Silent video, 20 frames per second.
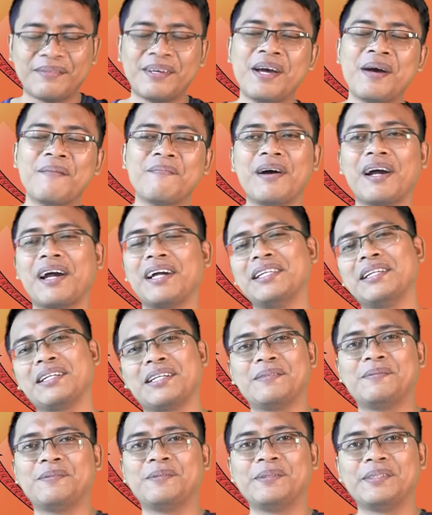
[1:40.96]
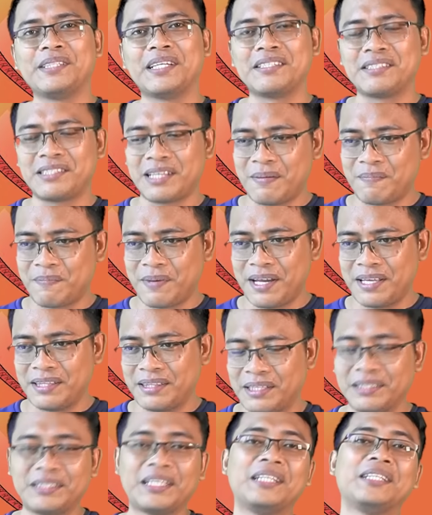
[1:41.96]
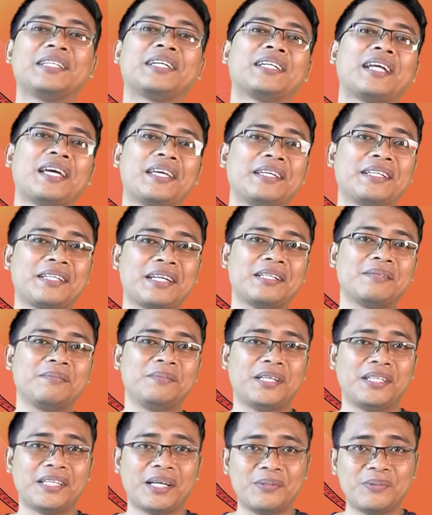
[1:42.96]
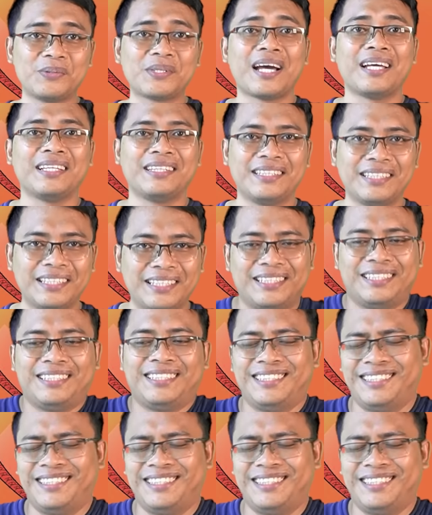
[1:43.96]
dan makanya kemudian sampai terjadi kenaikan biaya UKT.